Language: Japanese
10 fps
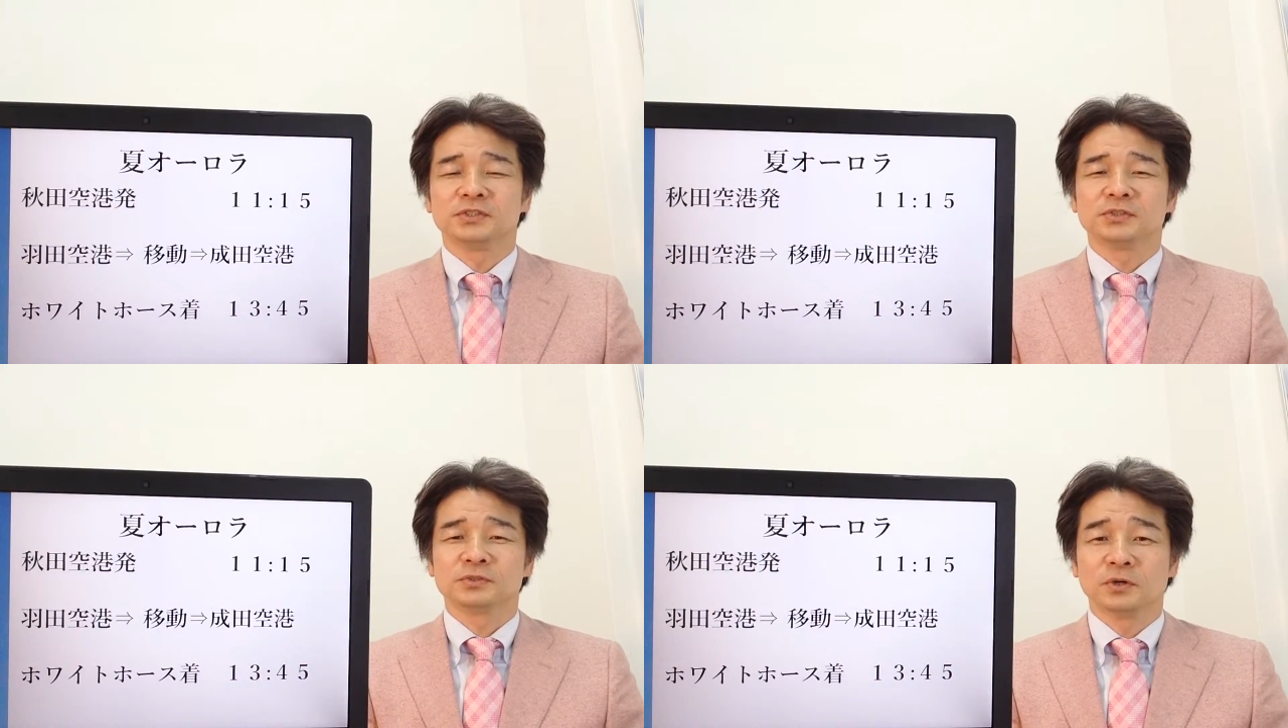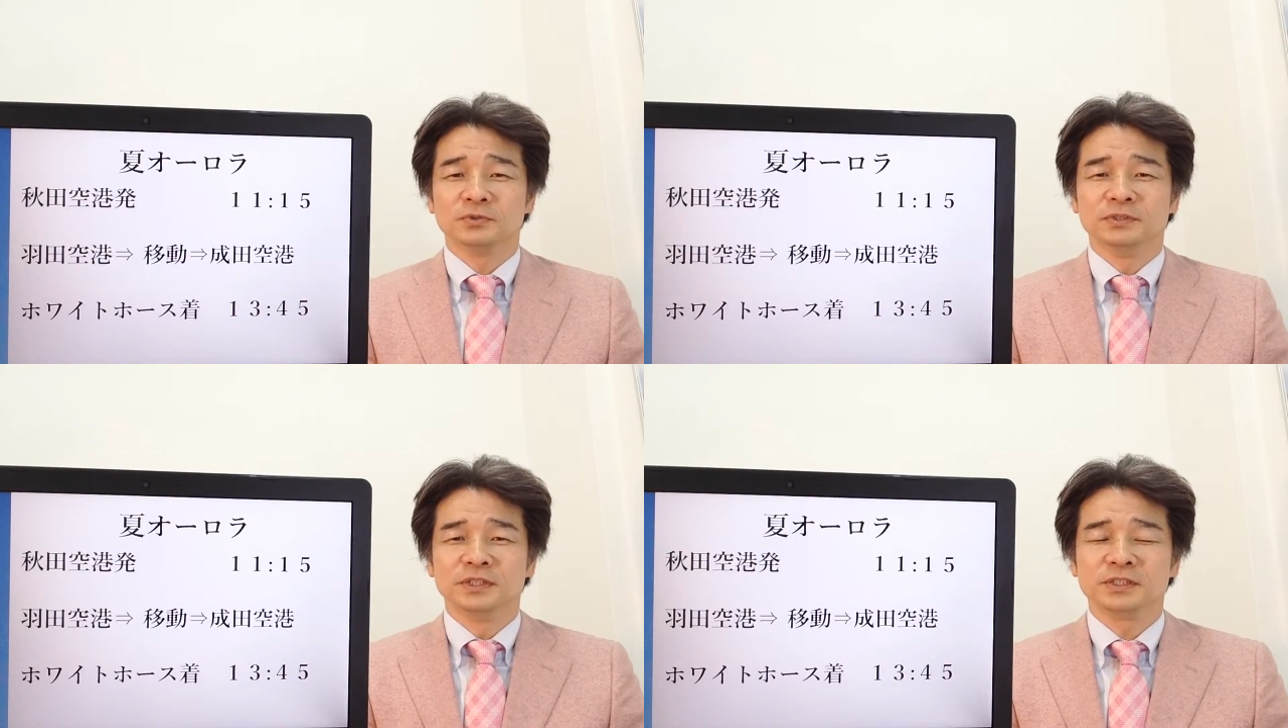15
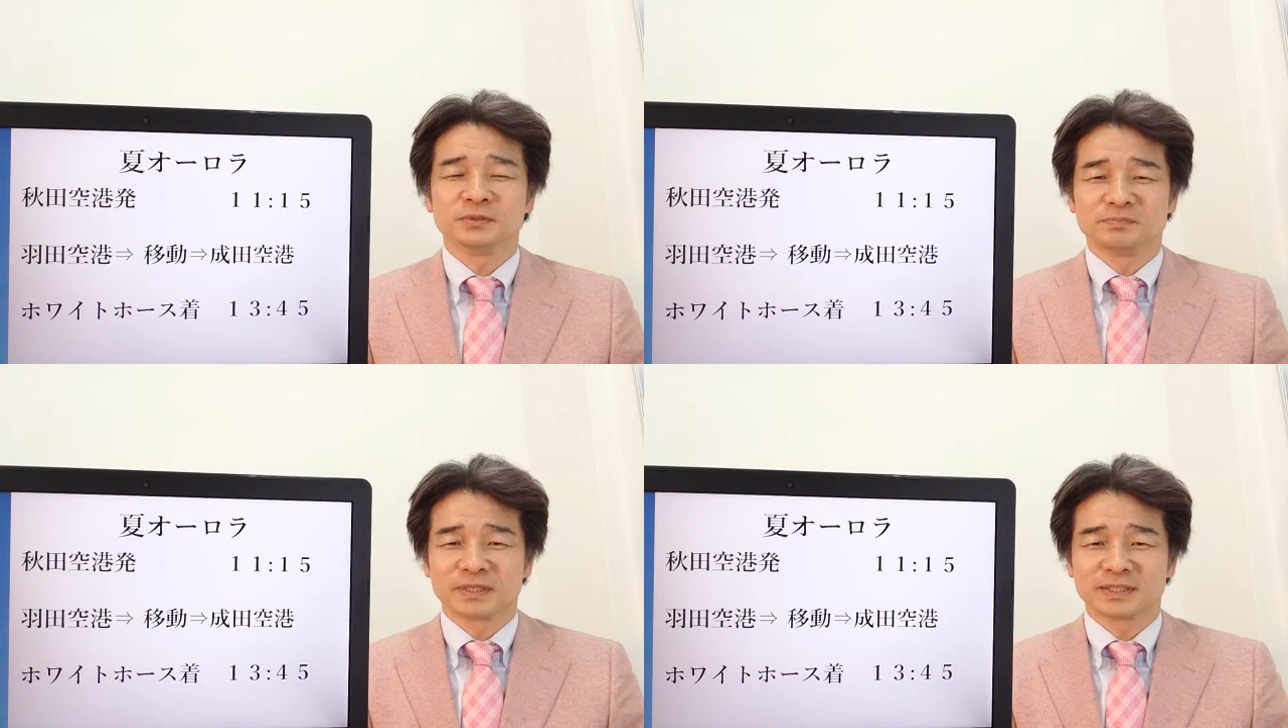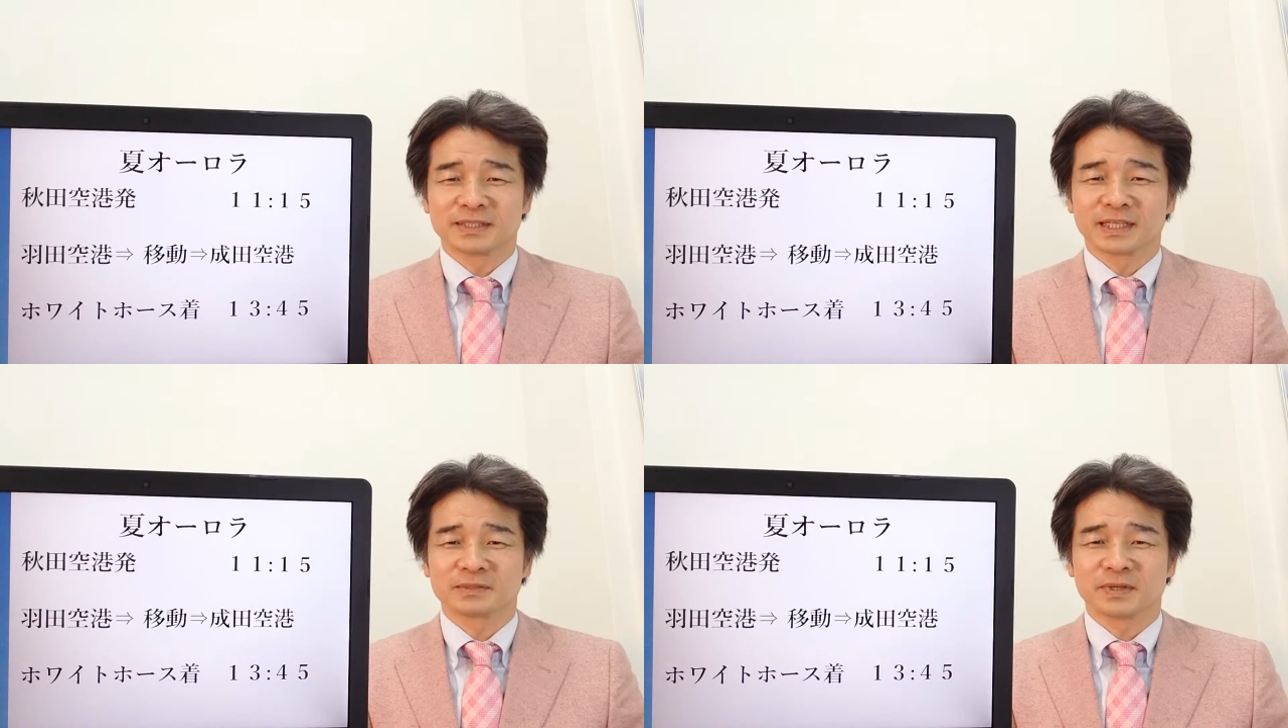分に出発
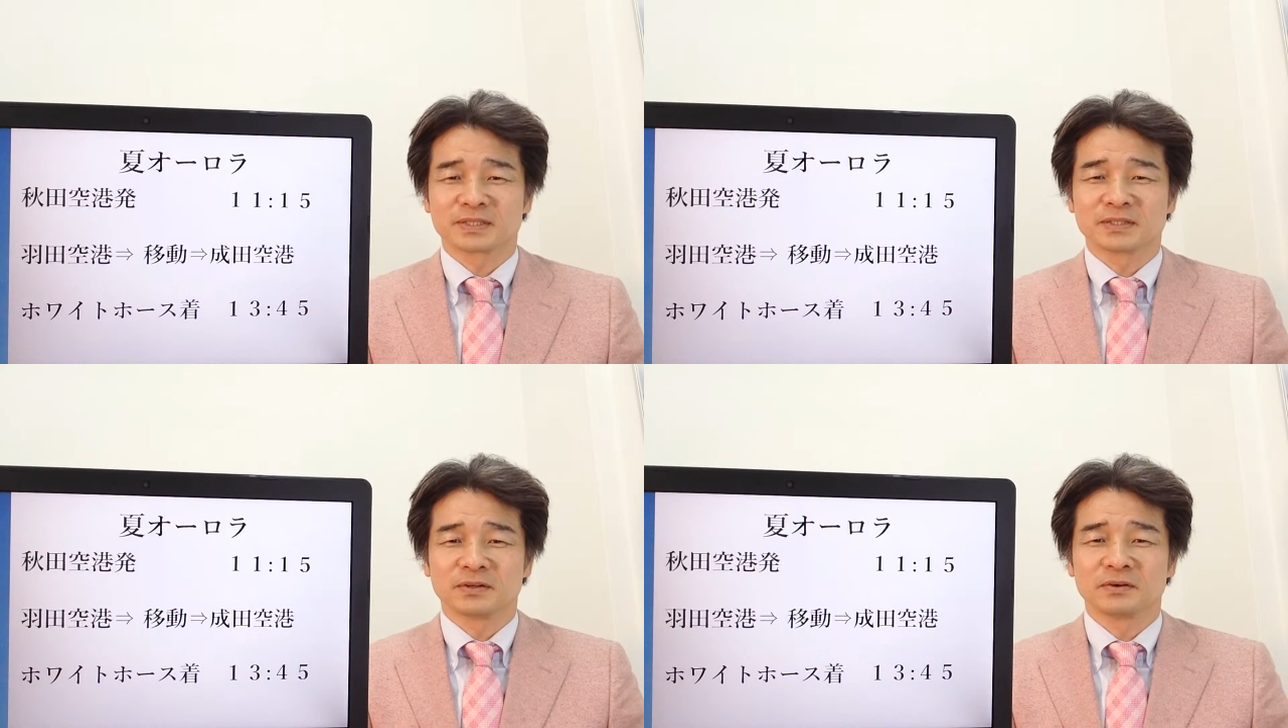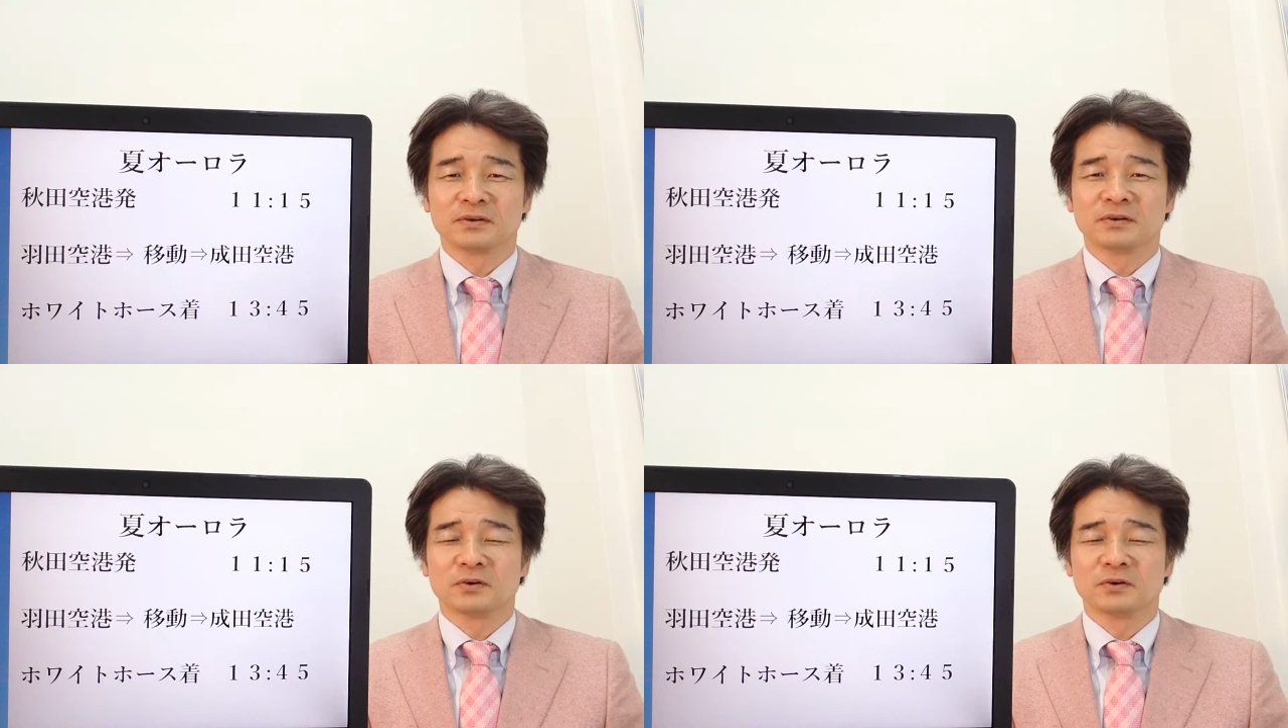いたしますと、